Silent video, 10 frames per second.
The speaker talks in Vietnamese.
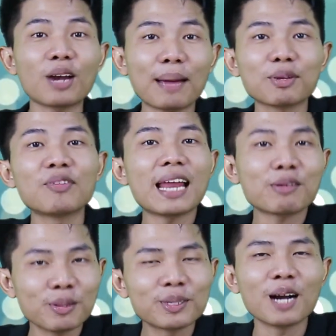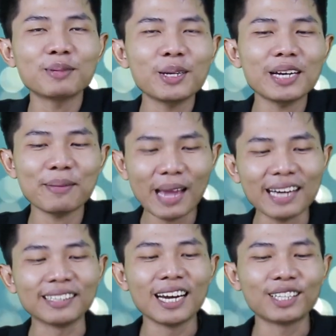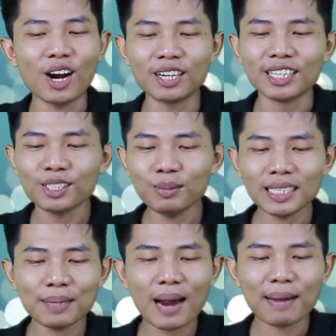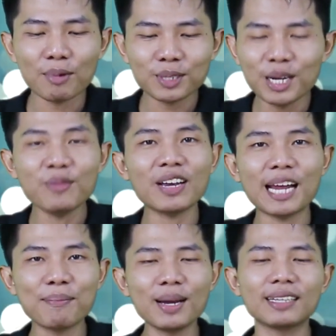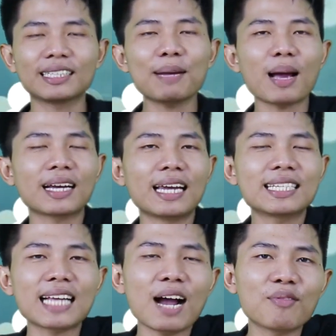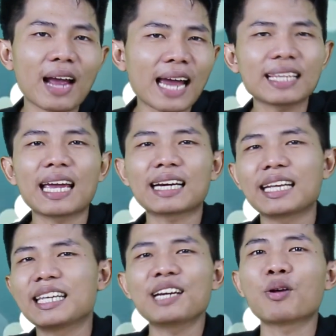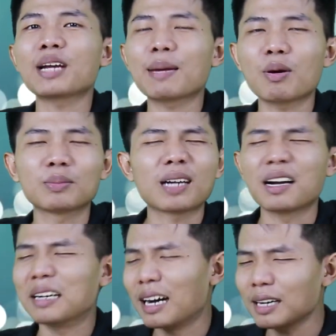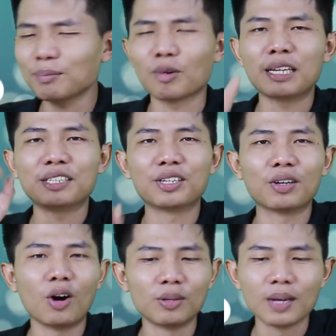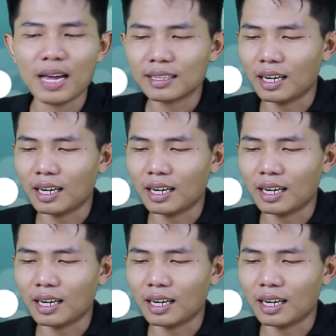cho làm cho video xôn xao xíu anh em nha. Rồi chúng ta sẽ bàn một xíu về gaming. Các bạn nghĩ sao về hai anh chàng này, chiến nổi game không? Cần hết mọi thị trường luôn,